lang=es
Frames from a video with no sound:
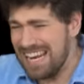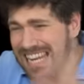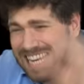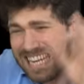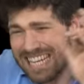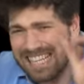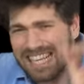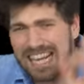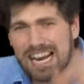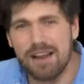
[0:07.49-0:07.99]

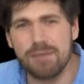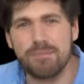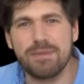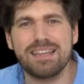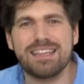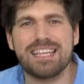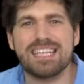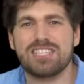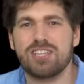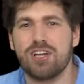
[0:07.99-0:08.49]

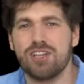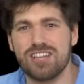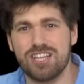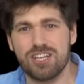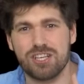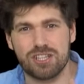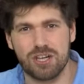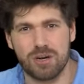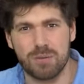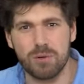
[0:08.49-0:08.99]
literalmente son
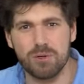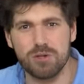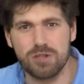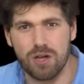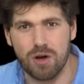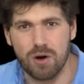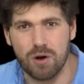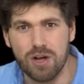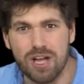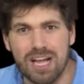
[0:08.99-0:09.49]
de otro
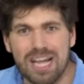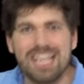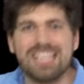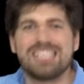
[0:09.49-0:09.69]
mundo.